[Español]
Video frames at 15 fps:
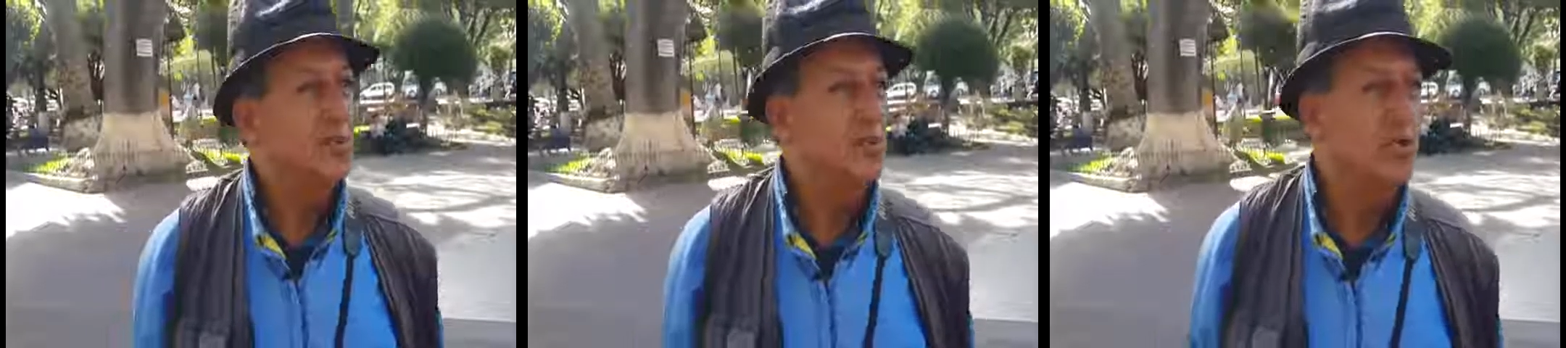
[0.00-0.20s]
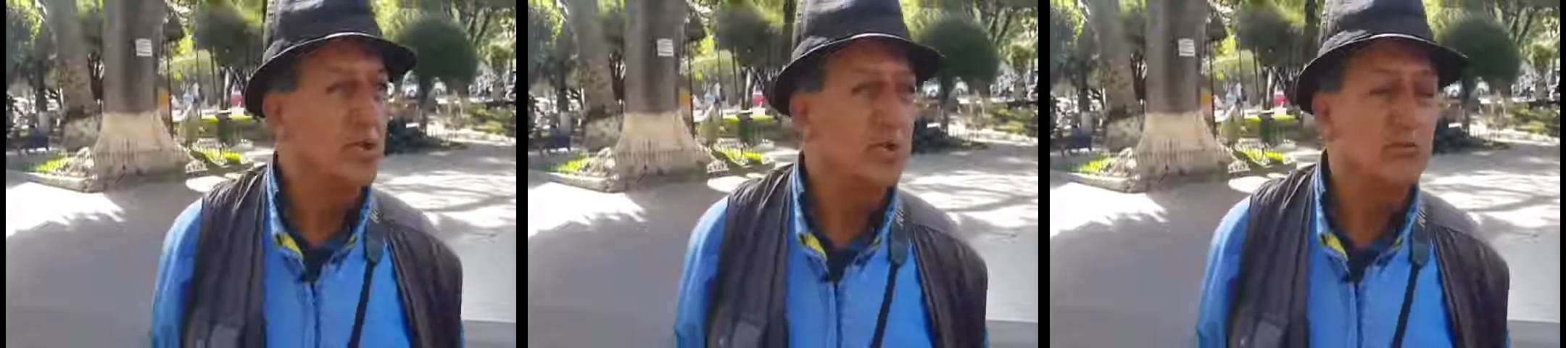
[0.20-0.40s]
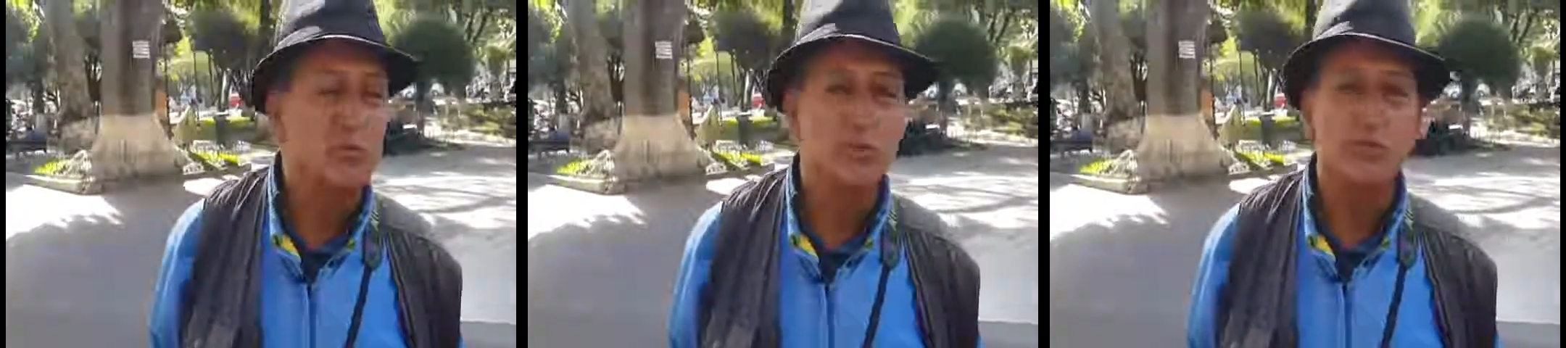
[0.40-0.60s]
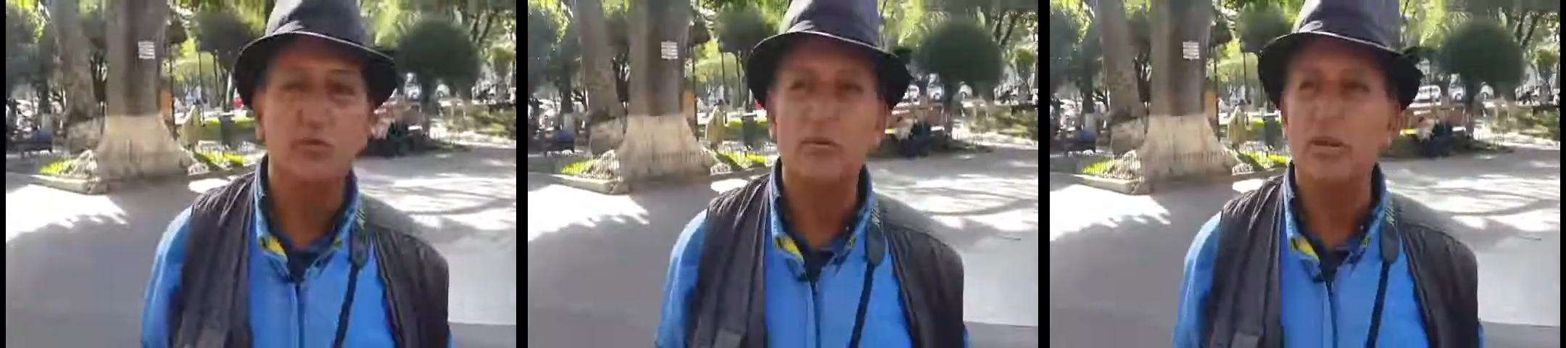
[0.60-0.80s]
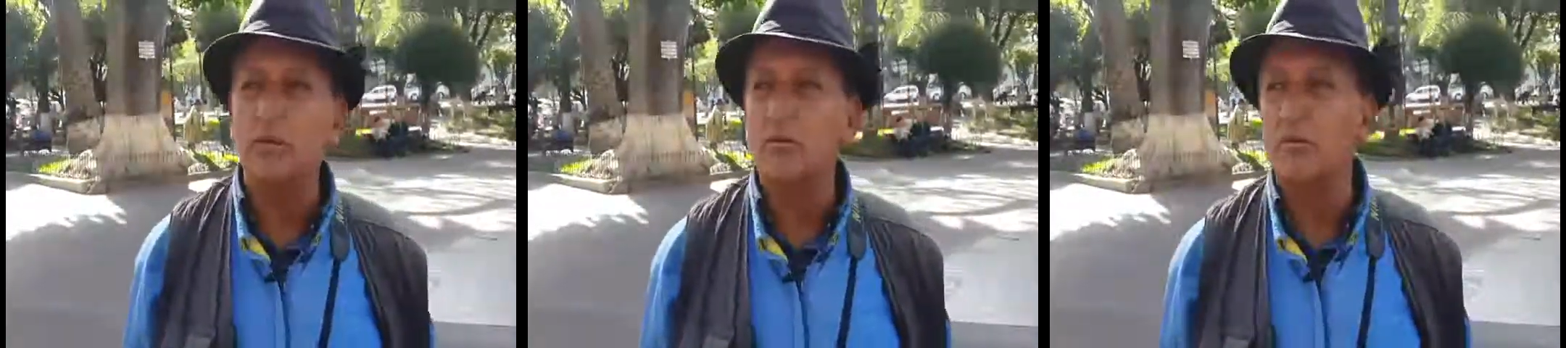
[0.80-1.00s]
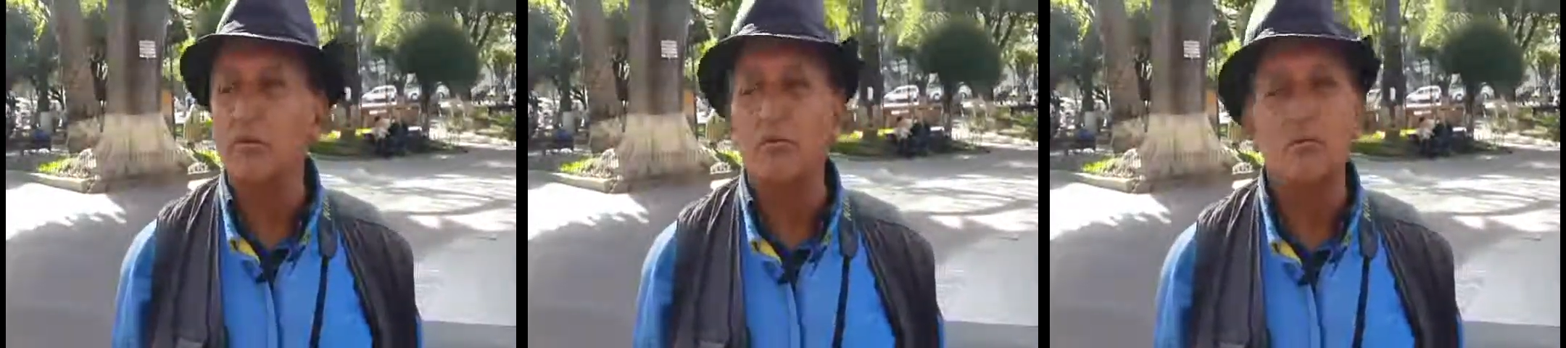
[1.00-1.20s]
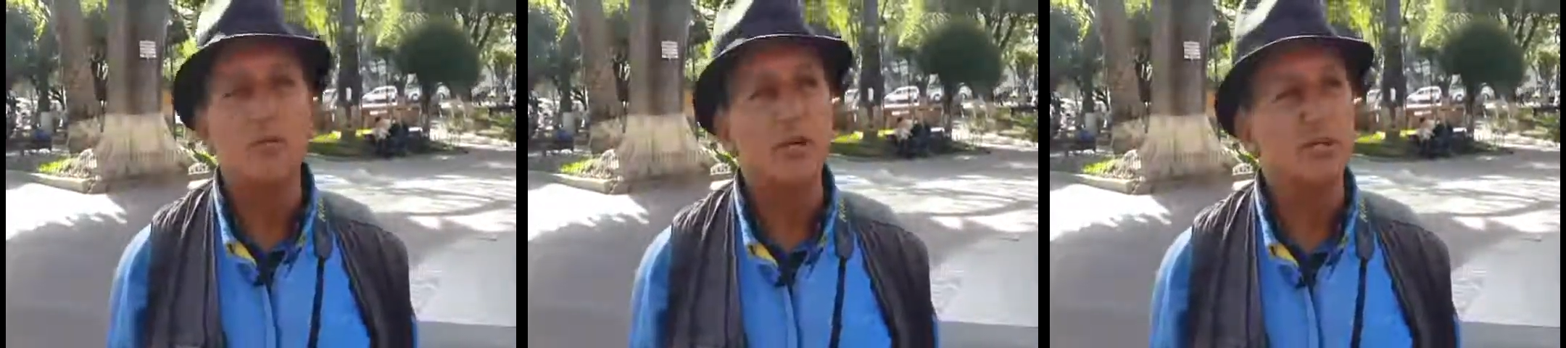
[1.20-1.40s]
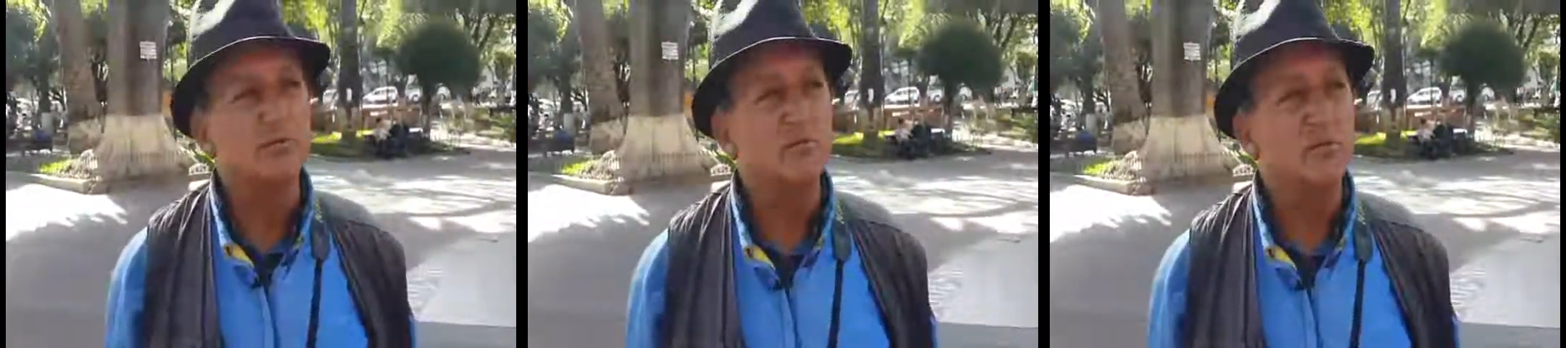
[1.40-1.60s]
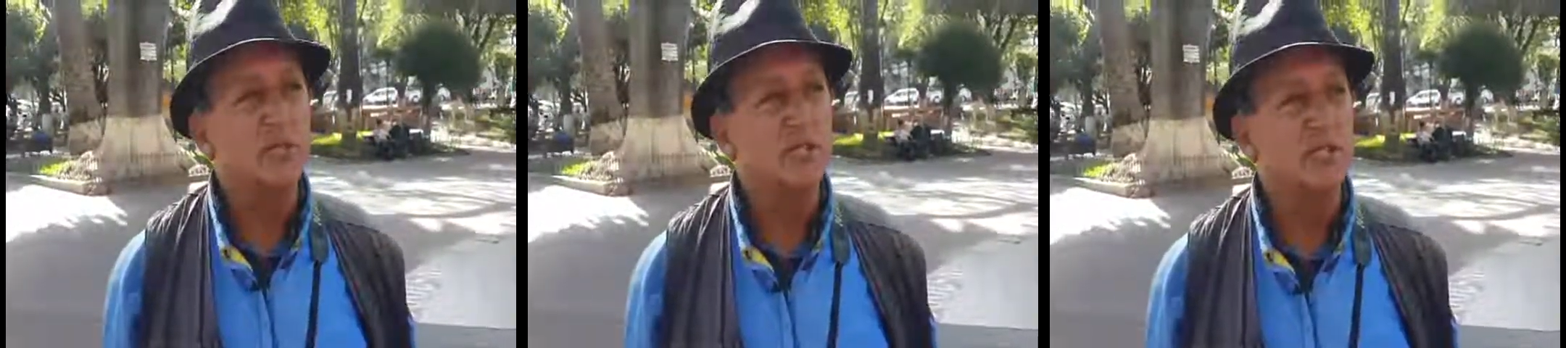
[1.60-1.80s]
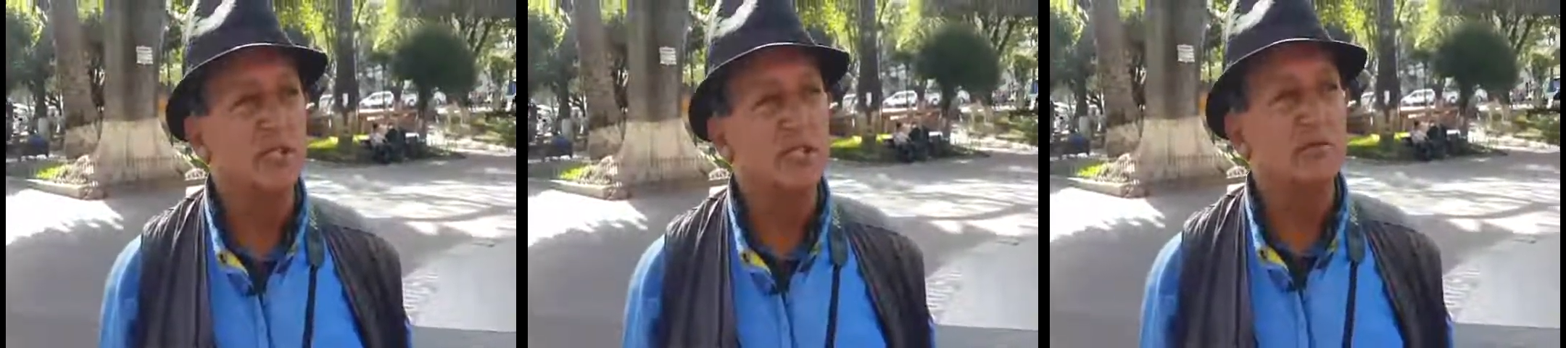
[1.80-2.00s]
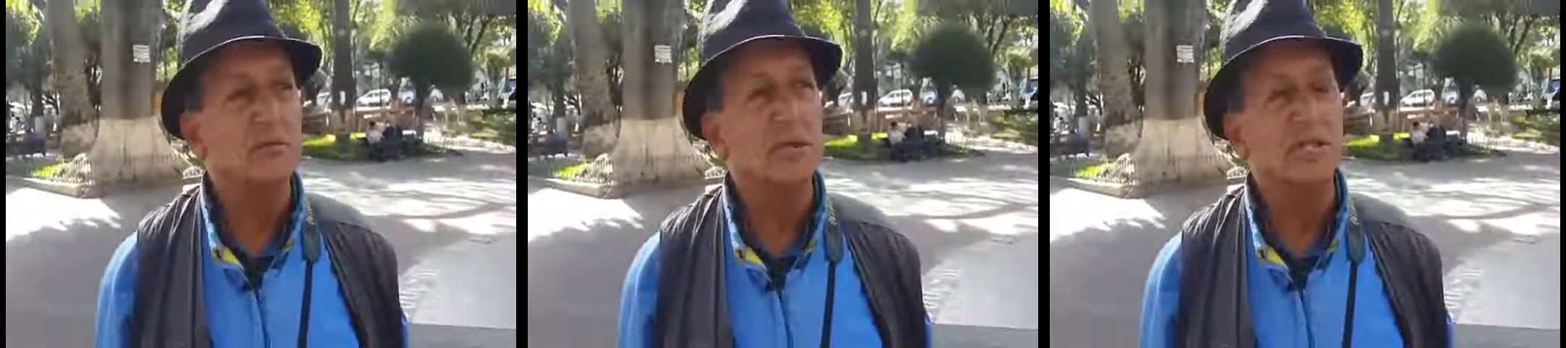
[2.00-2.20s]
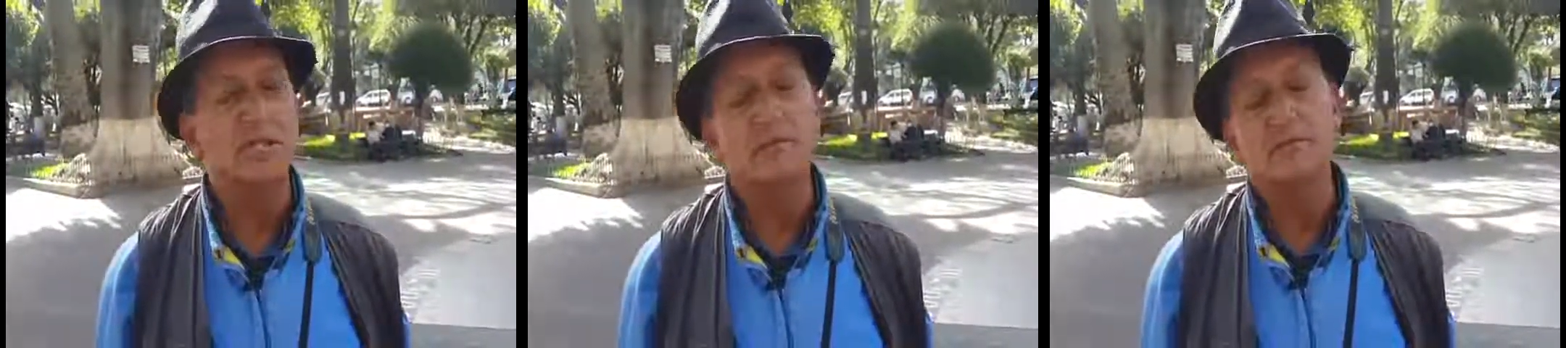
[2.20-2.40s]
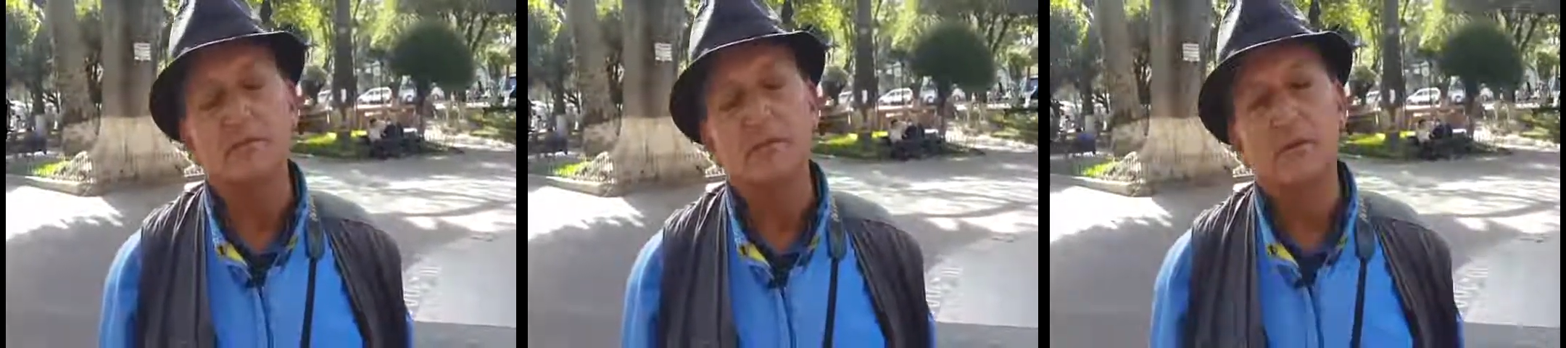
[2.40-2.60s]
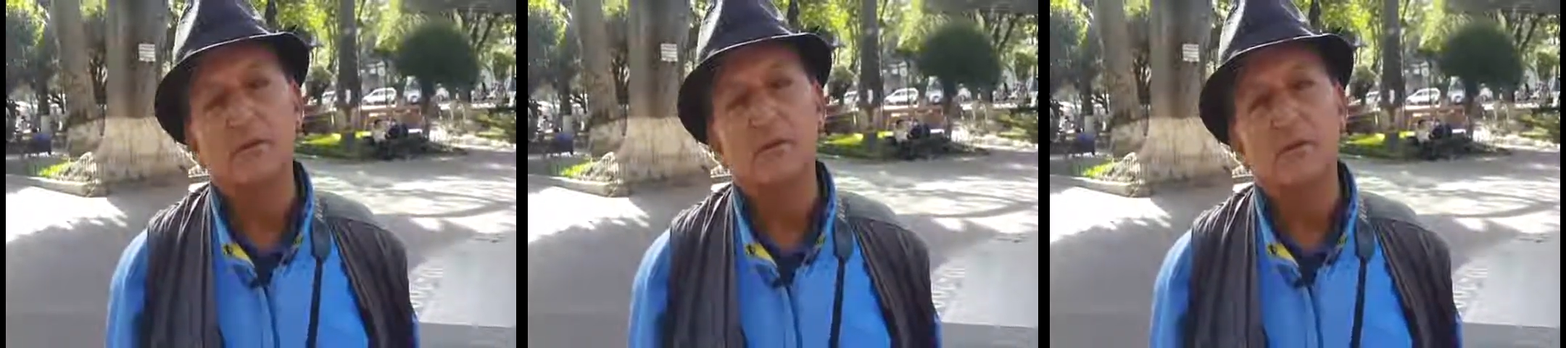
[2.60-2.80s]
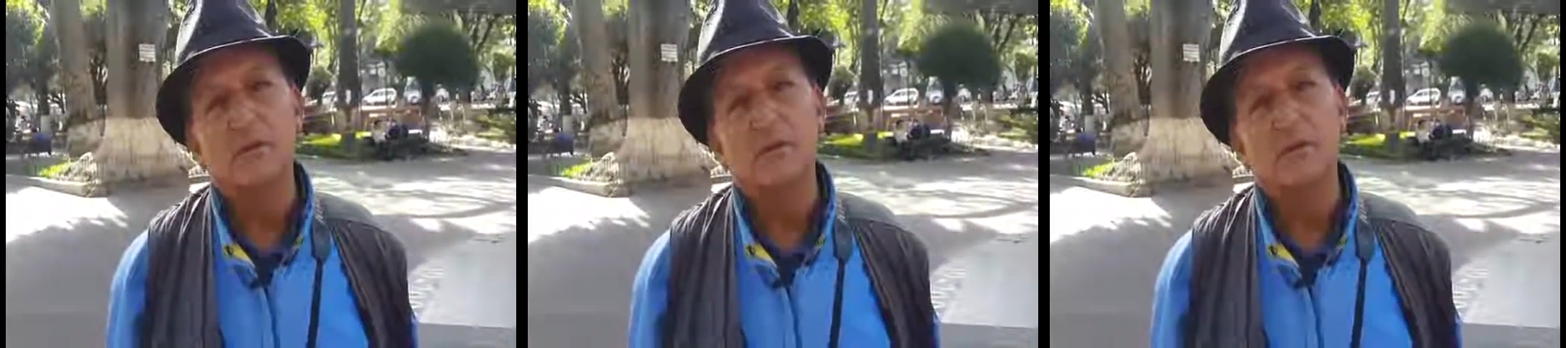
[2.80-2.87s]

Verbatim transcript: turismo en Sucre no es muy significativo